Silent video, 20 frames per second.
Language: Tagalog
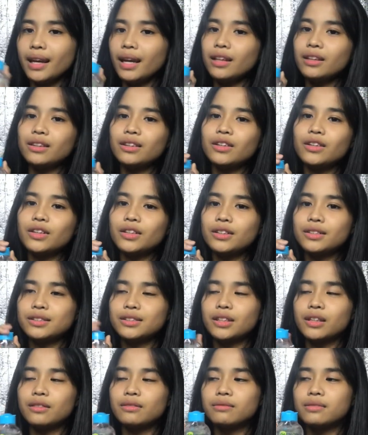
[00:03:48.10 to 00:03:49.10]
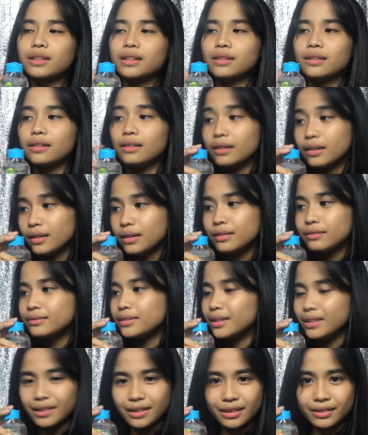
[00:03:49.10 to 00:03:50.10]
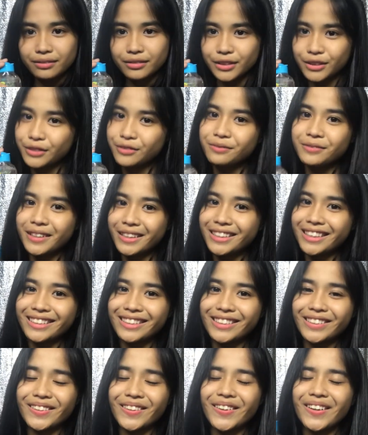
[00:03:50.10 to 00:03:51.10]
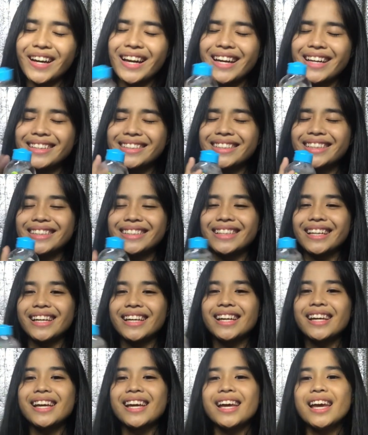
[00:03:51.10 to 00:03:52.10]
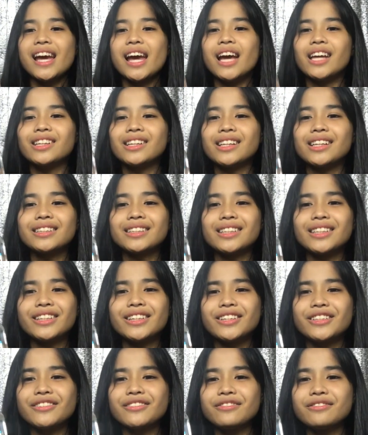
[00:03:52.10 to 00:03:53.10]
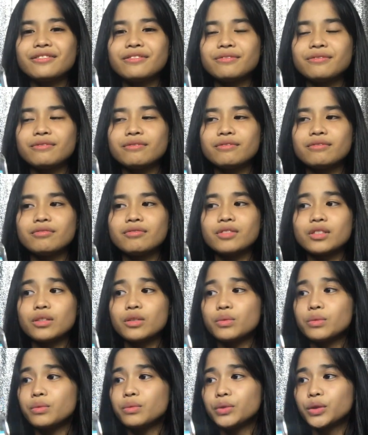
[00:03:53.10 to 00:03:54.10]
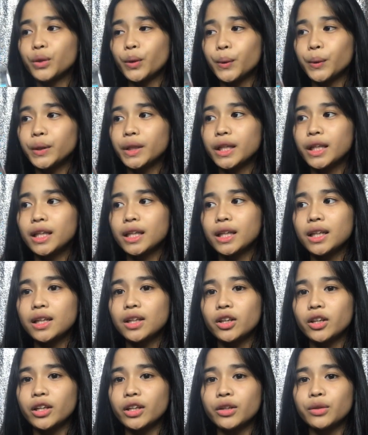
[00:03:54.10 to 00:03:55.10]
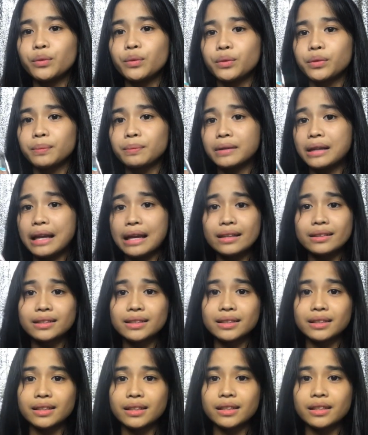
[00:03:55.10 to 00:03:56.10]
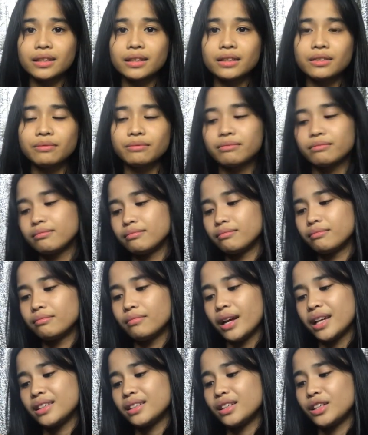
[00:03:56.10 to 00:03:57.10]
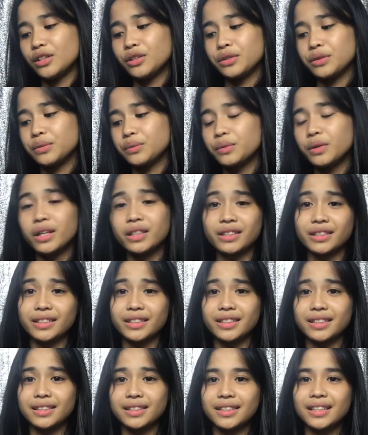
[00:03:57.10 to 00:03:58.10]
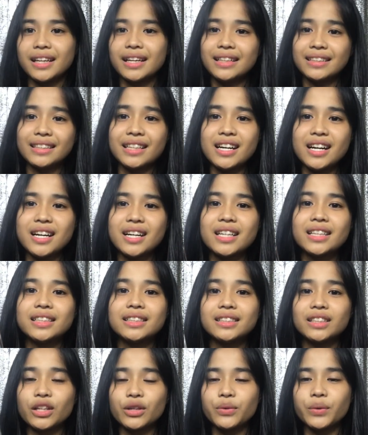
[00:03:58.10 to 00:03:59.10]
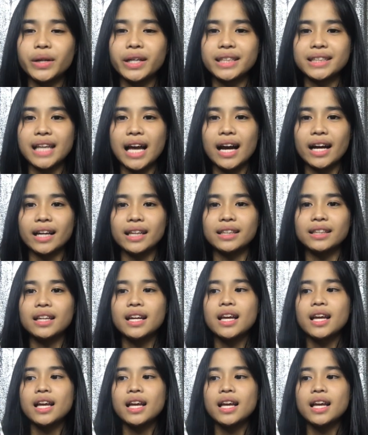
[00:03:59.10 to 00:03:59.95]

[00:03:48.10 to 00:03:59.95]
Ito, sobrang love na love ko tong product na to, guys. Kasi, ito lang talaga yung toner or cleanser micellar water na nag-work sa akin.